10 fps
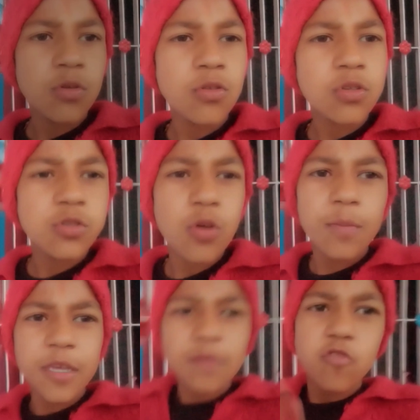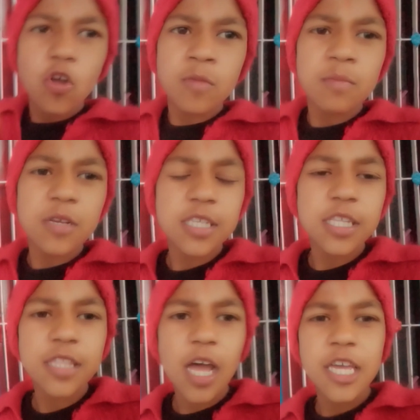दोस्तों अभी के व्लॉग में बस इतना
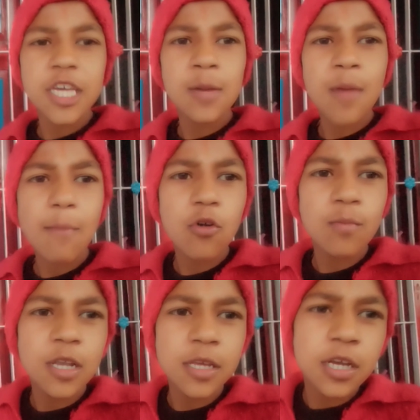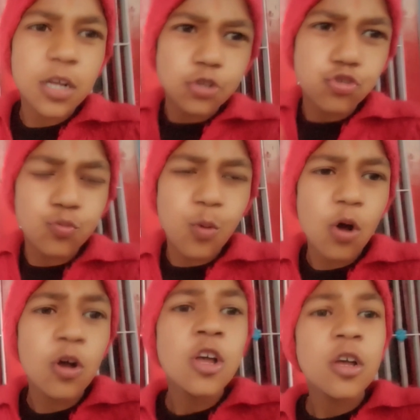ही हम आपको मिलेंगे कल
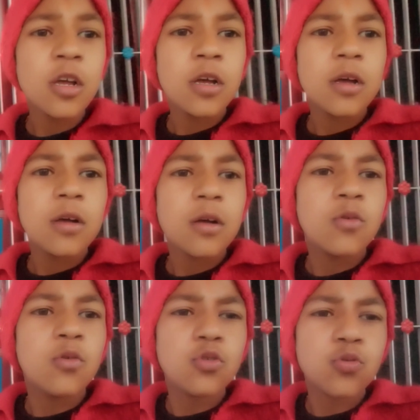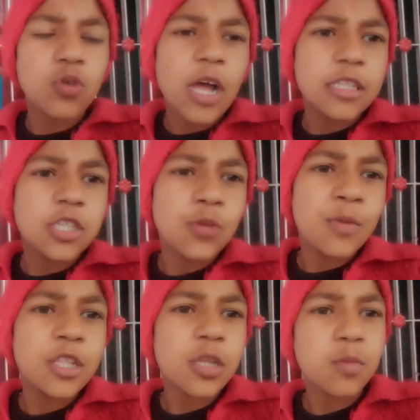सुबह घुघुत उड़ाते समय
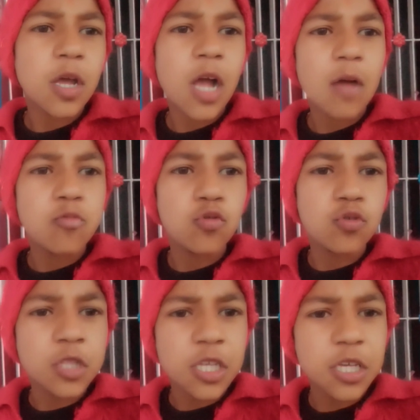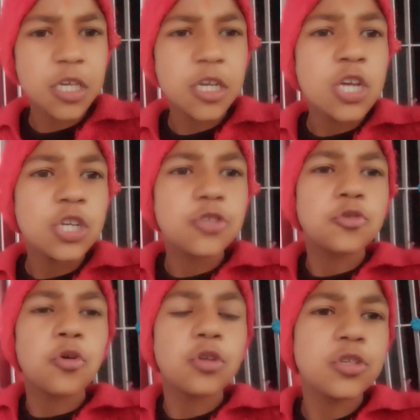तब तक आप घुघुती की
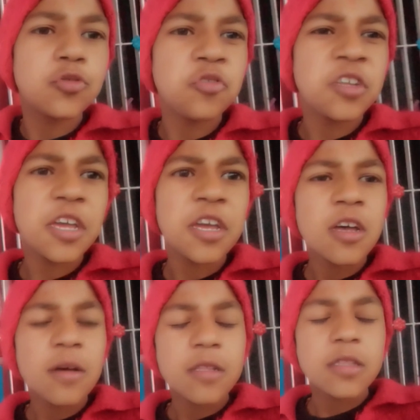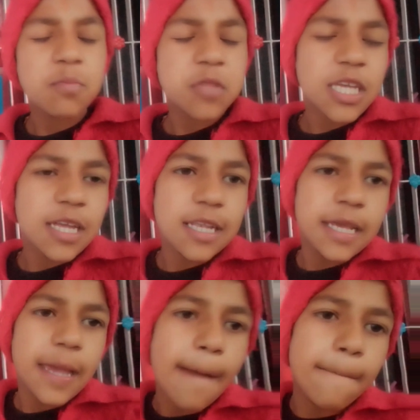स्टोरी सुनिए तब तक के लिए
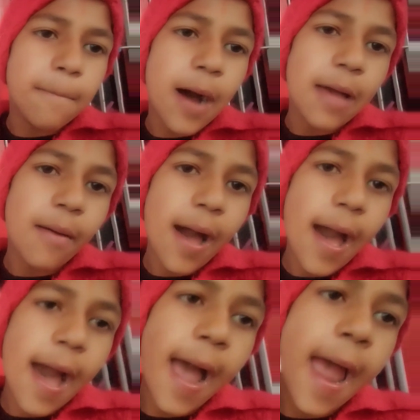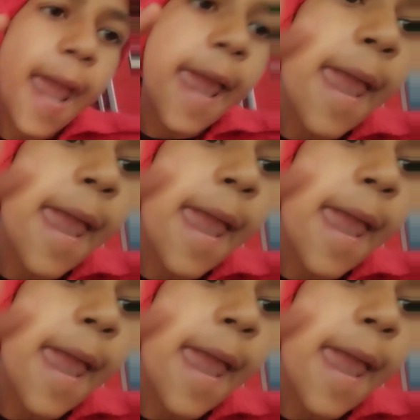बाय बाय